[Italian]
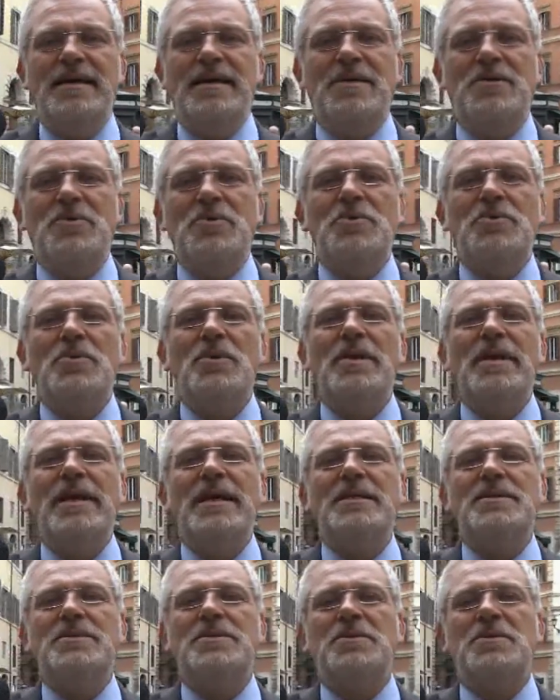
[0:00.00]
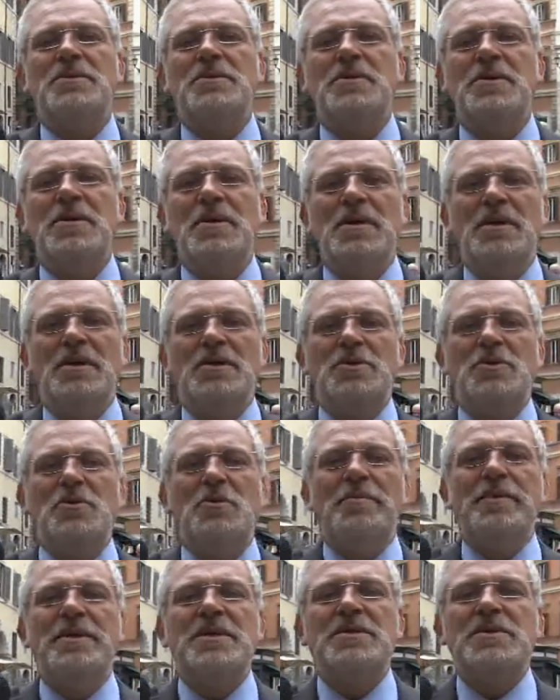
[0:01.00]
eh, tutto il resto sono
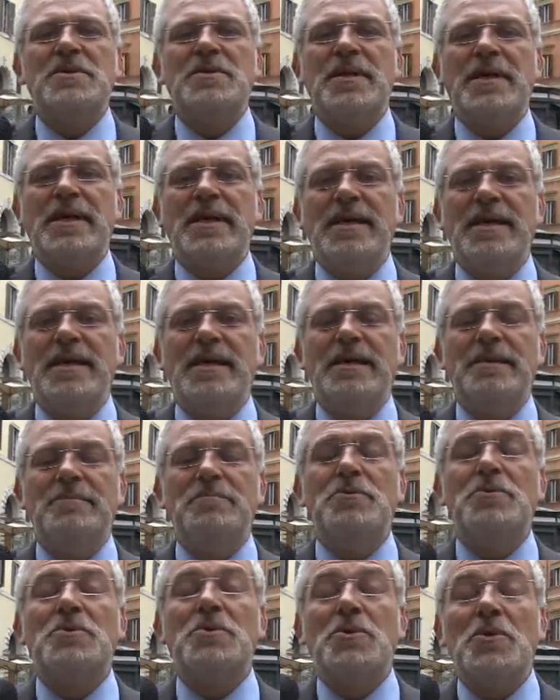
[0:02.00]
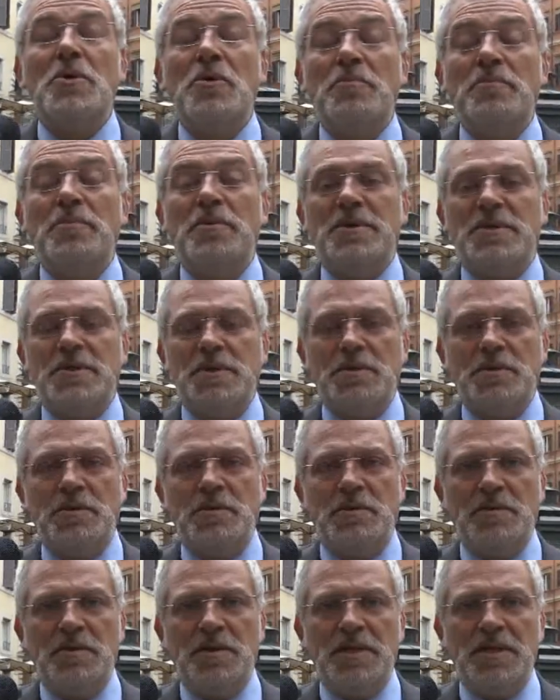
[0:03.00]
persone che purtroppo eseguono
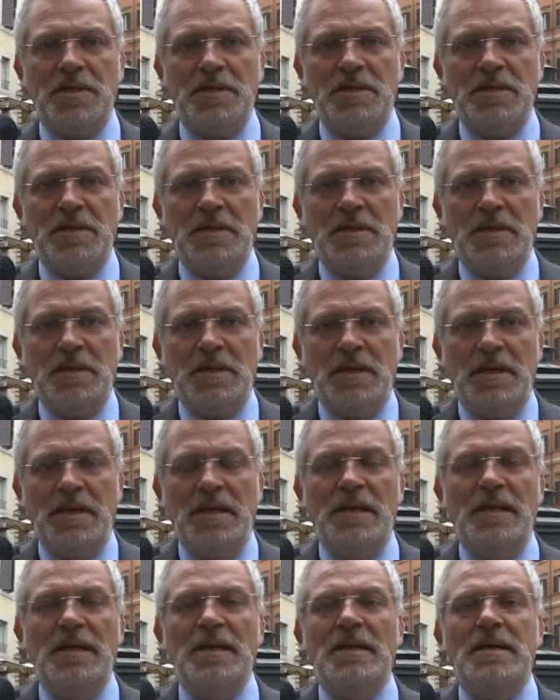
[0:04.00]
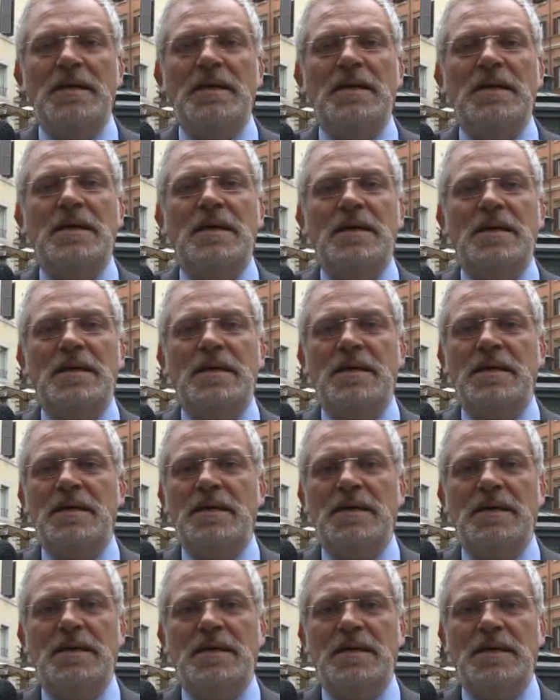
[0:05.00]
ordini. Il,
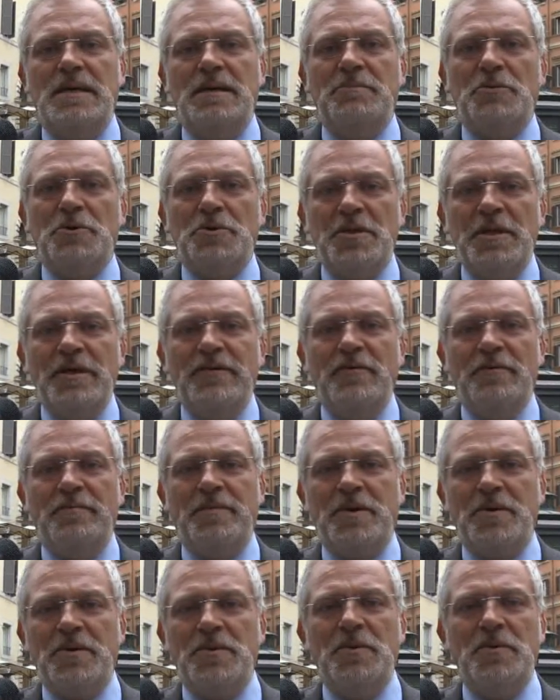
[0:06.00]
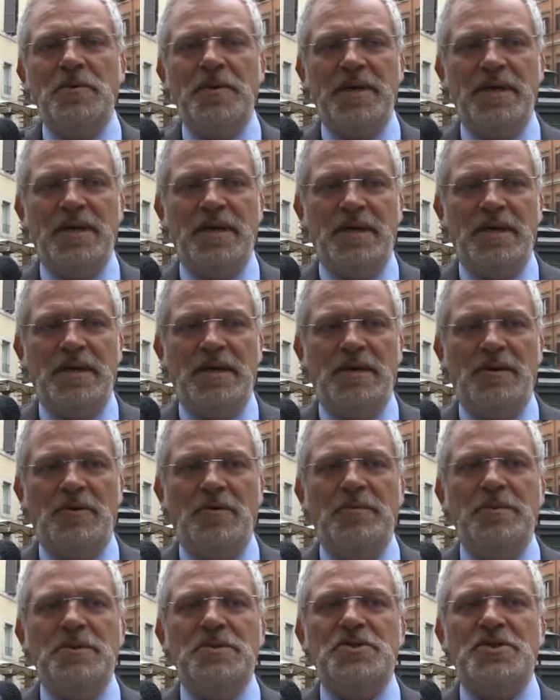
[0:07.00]
eh, il, motivo per cui
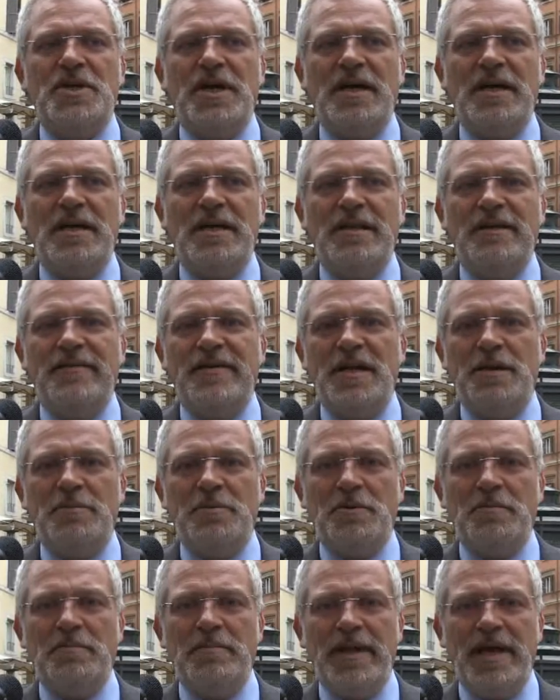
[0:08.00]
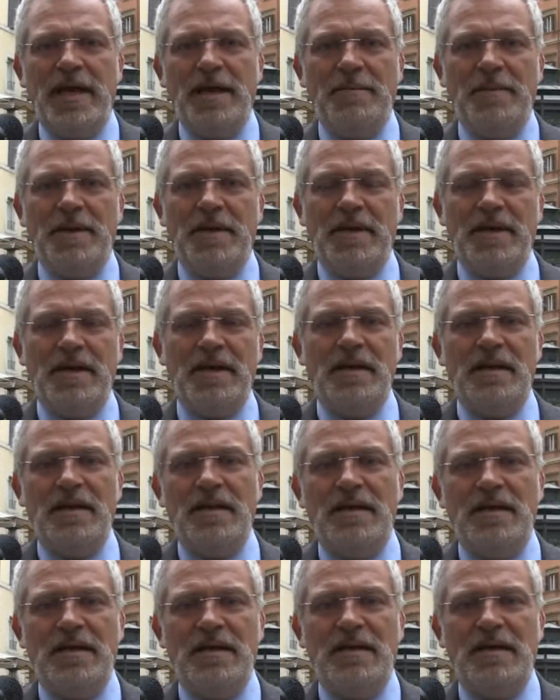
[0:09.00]
cominciai ad avere problemi
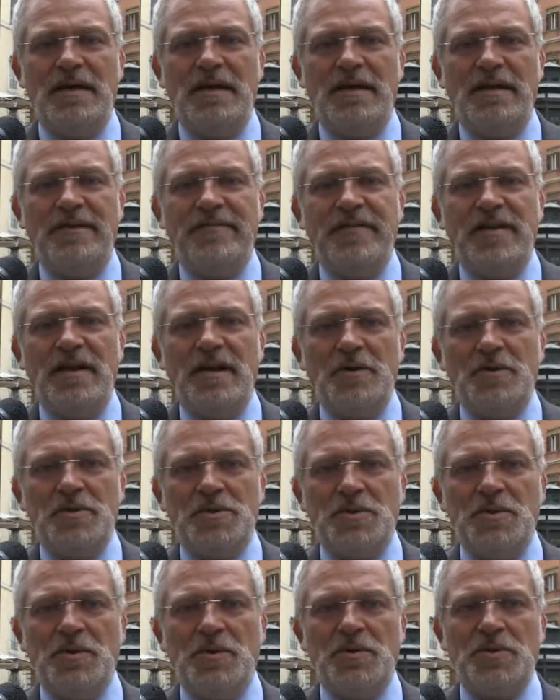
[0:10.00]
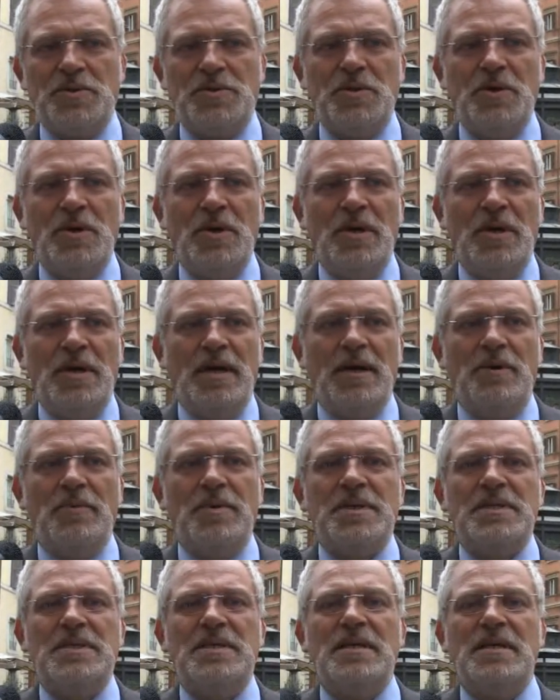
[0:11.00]
alla fine dell'anno scorso e
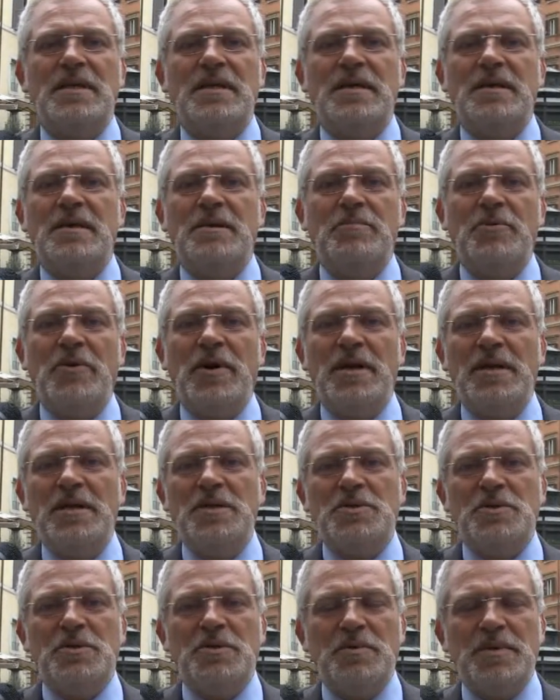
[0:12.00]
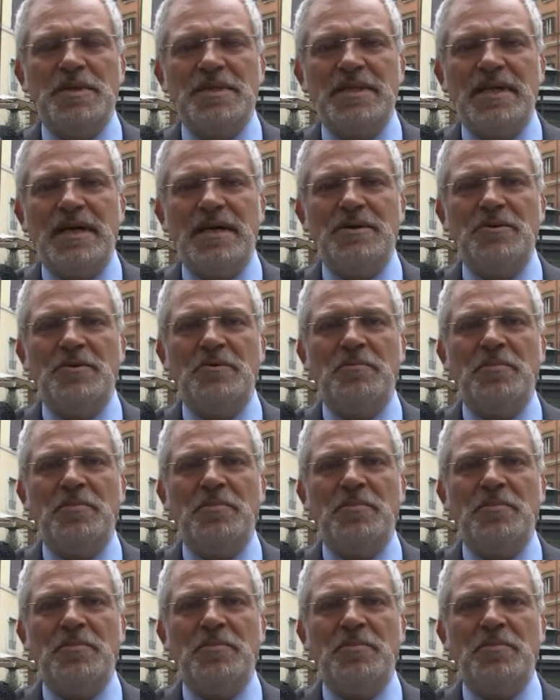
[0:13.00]
poi all'inizio di quest'anno